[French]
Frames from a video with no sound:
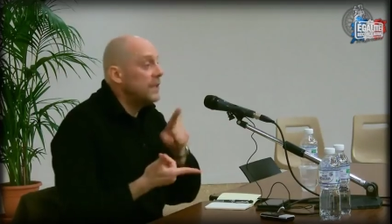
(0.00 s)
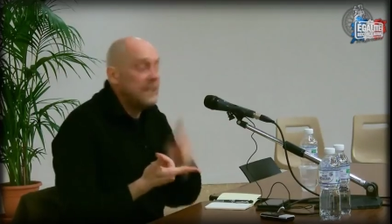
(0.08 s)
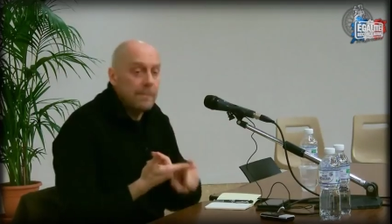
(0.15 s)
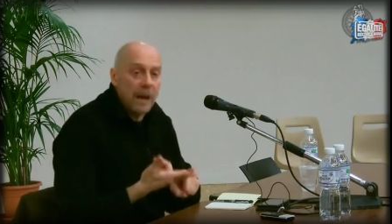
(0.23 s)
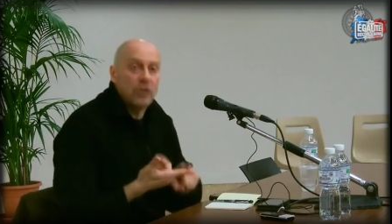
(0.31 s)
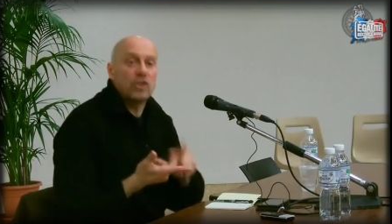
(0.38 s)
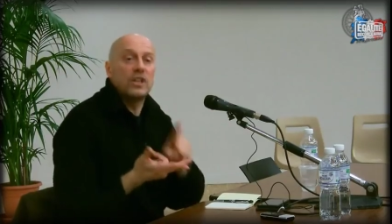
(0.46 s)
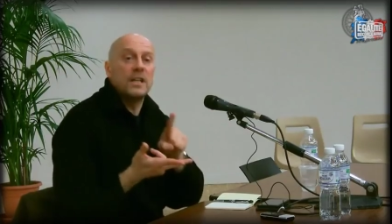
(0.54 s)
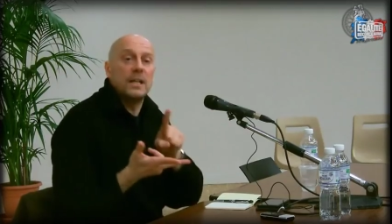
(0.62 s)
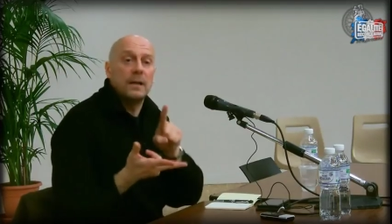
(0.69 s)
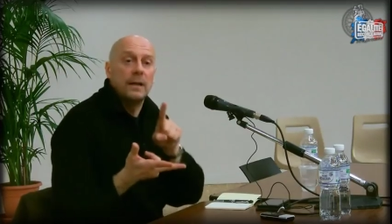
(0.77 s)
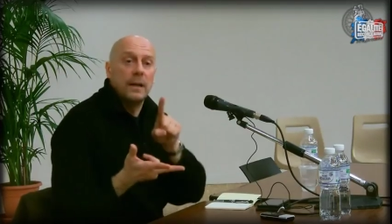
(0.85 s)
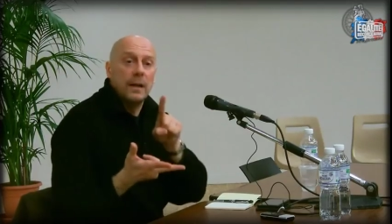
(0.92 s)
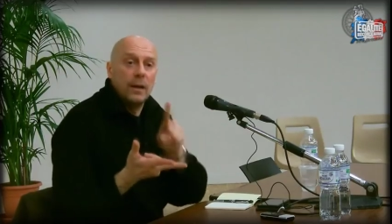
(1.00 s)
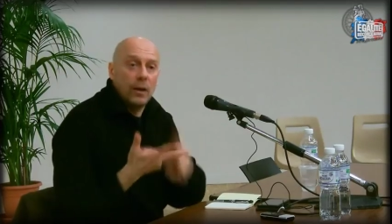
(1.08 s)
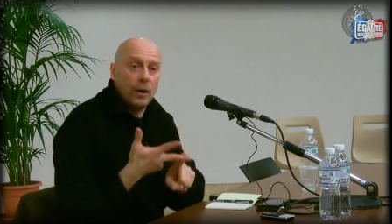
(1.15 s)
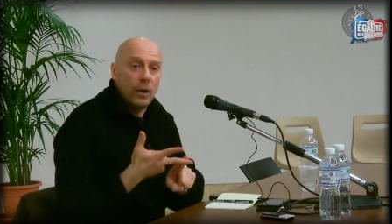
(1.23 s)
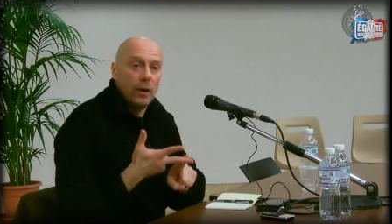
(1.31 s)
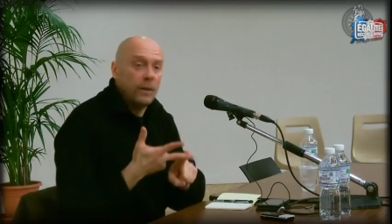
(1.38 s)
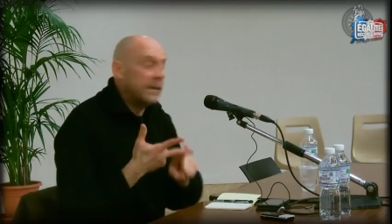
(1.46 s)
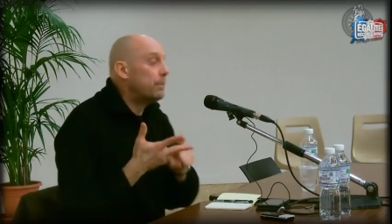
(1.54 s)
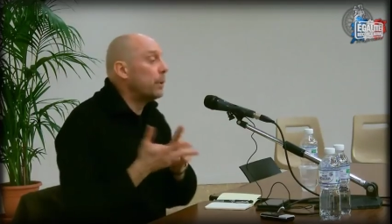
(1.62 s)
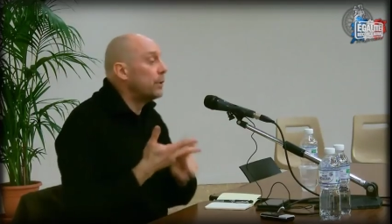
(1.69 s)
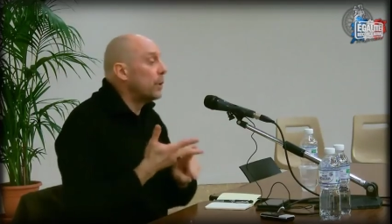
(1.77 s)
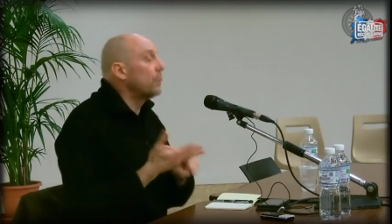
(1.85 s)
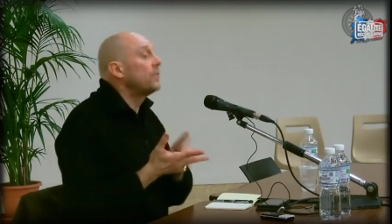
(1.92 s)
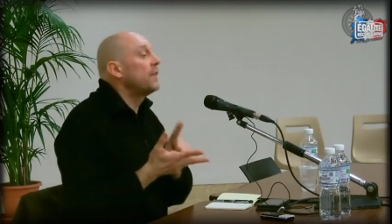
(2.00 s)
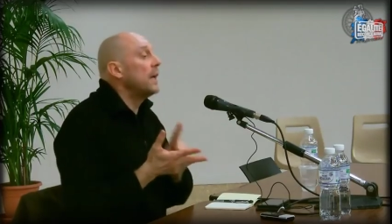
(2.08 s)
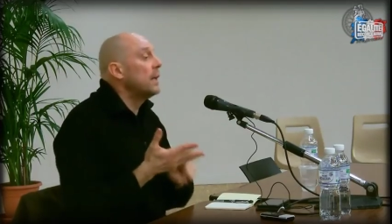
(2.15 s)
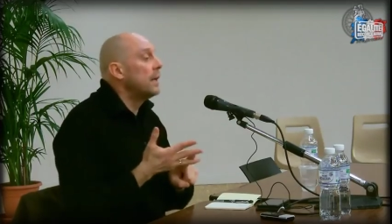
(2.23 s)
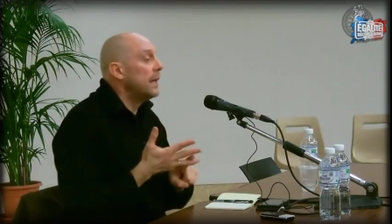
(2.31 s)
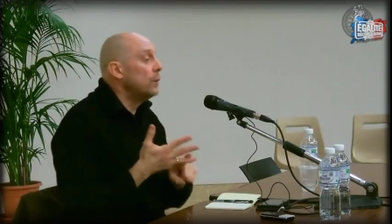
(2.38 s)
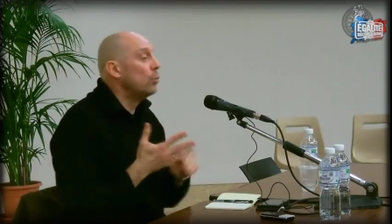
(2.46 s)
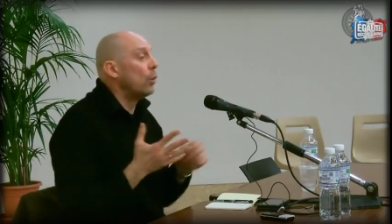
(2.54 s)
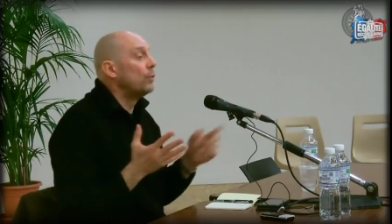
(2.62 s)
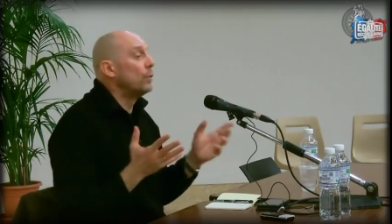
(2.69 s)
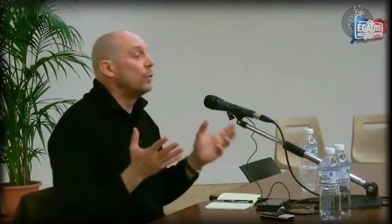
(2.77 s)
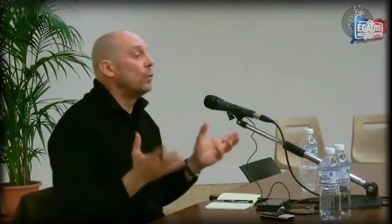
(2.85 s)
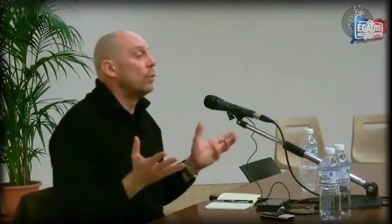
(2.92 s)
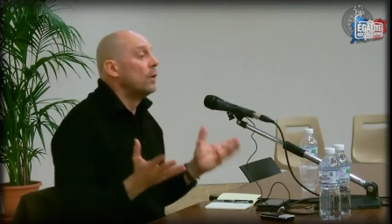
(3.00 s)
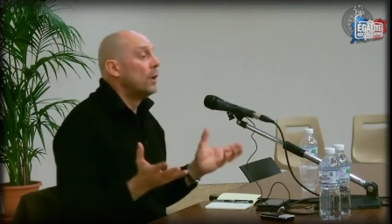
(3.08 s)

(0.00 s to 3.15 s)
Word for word: des marchés, euh, des potentiels, et nous redevenons